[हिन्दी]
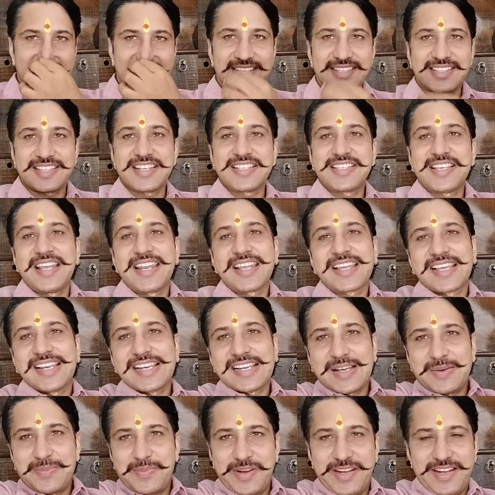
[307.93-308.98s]
कितने सारे कल
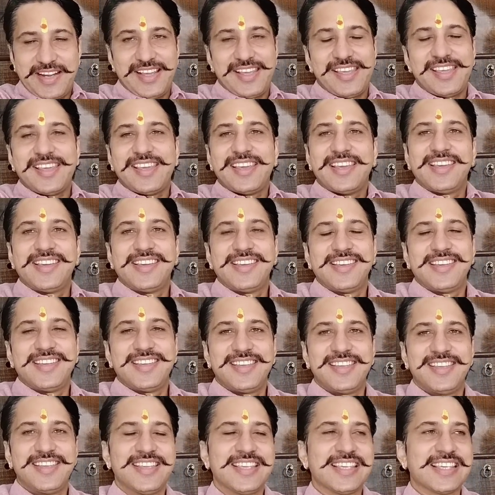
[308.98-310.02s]
कमेंट आए
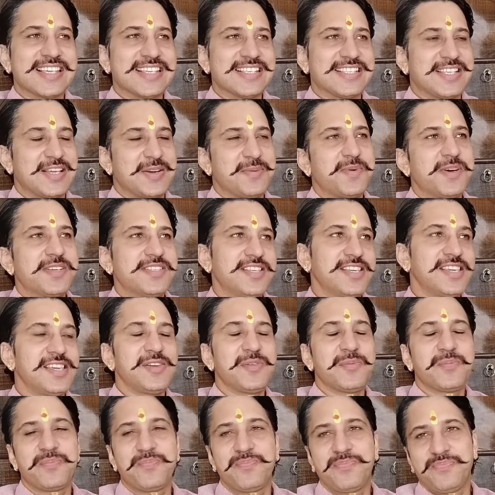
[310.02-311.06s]
हैं कि शर्मा जी
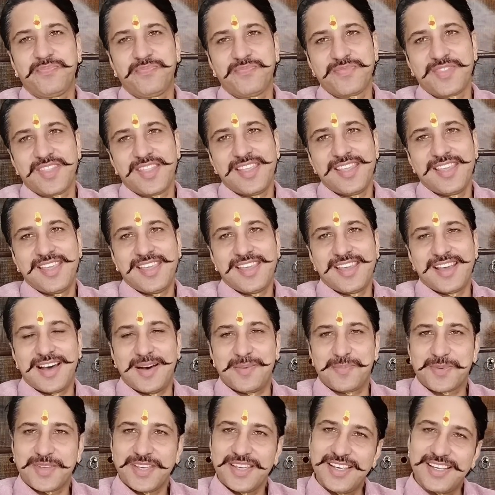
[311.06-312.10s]

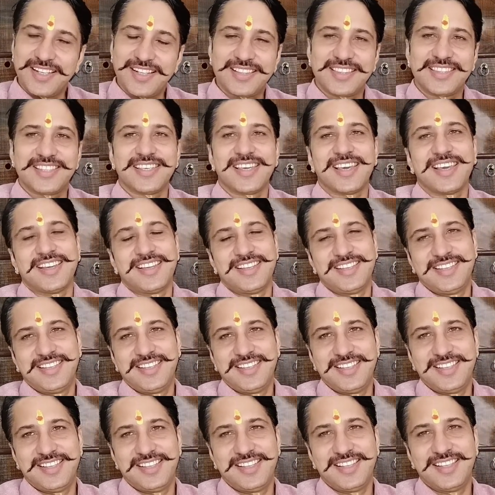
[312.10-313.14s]
आपकी गलती है
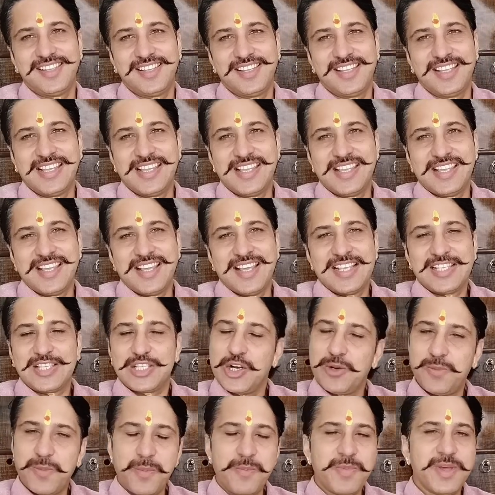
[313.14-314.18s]

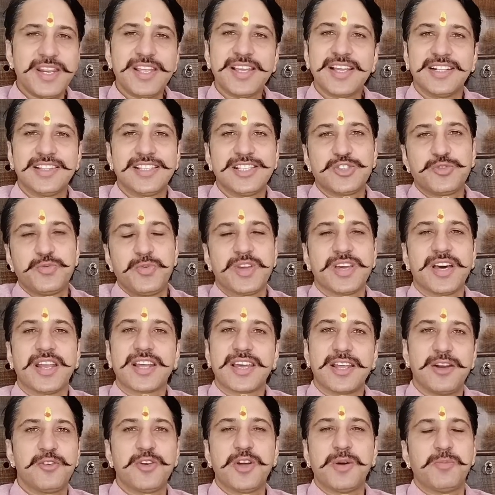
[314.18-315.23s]
चलो मैं मेरी गलती स्वीकार
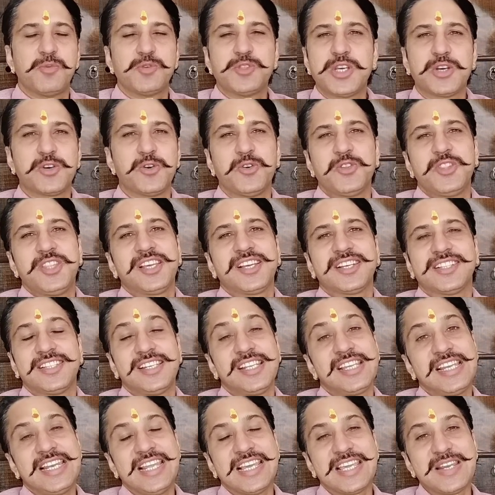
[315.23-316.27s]
कर लूंगा मुझे कोई दिक्कत
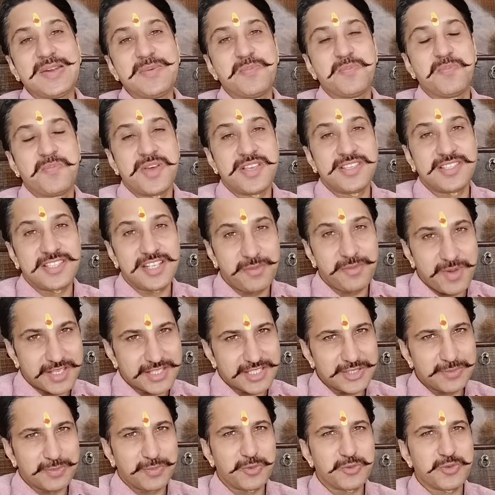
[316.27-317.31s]
नहीं है लेकिन मैं सिर्फ एक
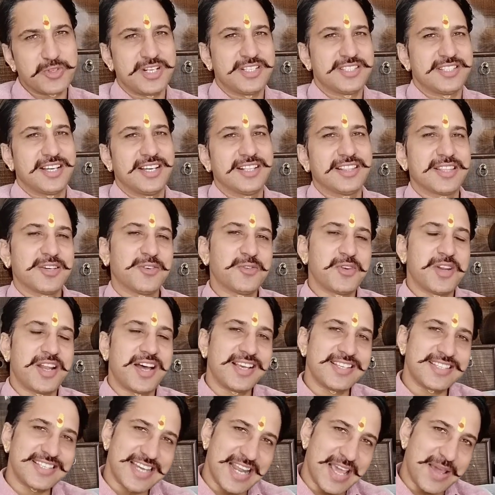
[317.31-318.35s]
चीज़ पूछना चाहता हूँ
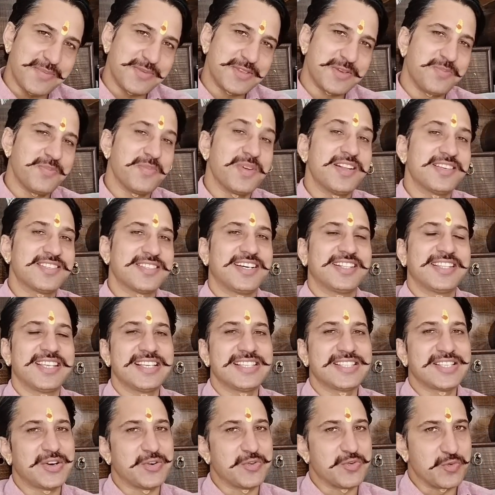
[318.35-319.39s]
लास्ट टाइम जब मेरे साथ
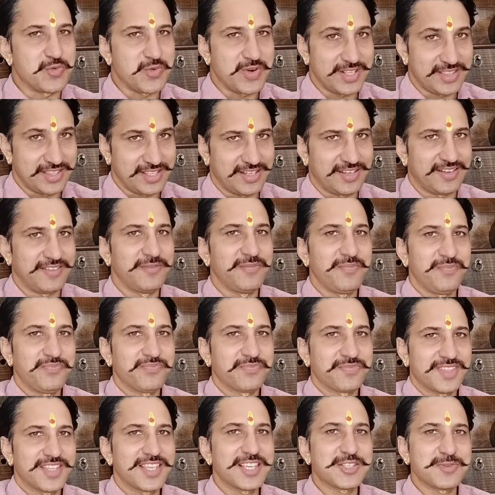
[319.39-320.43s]
ऐसा हुआ था
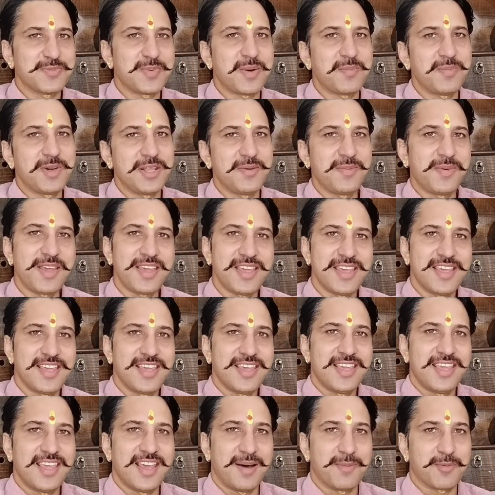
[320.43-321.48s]
किस मामले में
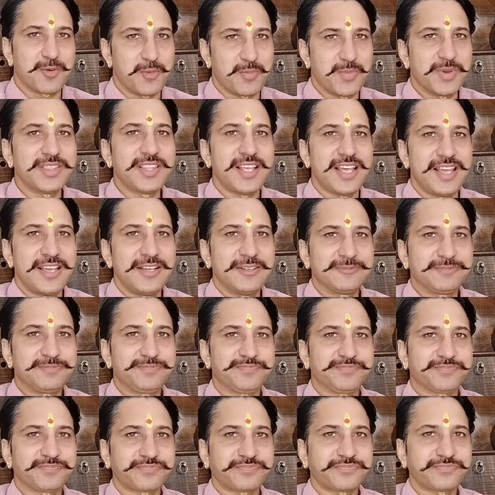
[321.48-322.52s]
आपको पता है